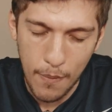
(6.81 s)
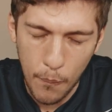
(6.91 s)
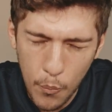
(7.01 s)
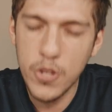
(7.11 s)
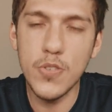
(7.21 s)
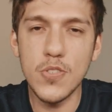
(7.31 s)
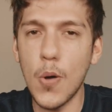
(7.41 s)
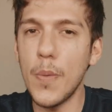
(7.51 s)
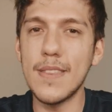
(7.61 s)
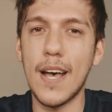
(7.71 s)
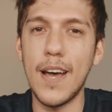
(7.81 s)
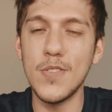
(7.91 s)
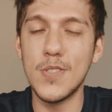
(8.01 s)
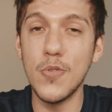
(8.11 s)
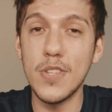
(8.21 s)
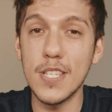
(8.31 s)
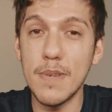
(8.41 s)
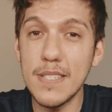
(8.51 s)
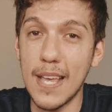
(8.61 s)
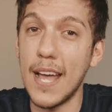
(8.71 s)
muitos comentários e muitas
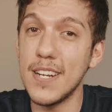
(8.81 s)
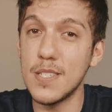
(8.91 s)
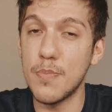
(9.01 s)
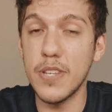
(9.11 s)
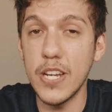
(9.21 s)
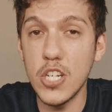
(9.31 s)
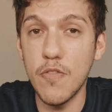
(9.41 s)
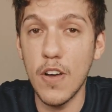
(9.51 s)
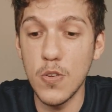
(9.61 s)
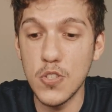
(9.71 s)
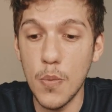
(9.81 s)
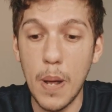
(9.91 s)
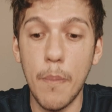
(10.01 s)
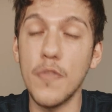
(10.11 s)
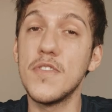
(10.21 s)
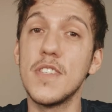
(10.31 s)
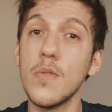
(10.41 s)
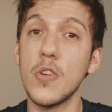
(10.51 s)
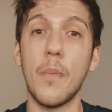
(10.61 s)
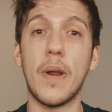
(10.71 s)
mensagens porque a gente falou sobre a
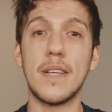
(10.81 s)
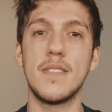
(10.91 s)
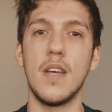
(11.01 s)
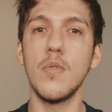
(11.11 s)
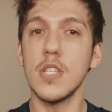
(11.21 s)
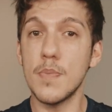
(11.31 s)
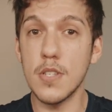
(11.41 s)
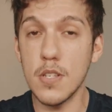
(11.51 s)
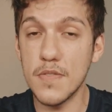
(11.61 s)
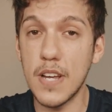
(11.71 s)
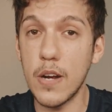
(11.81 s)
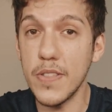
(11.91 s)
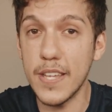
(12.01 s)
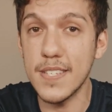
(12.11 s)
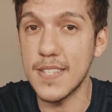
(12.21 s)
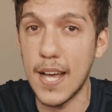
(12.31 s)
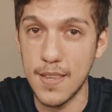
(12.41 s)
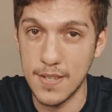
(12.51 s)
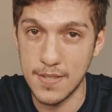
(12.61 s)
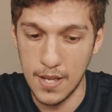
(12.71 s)
profissão quiropraxia e muitas pessoas ficaram
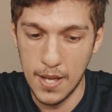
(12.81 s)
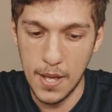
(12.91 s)
interessadas.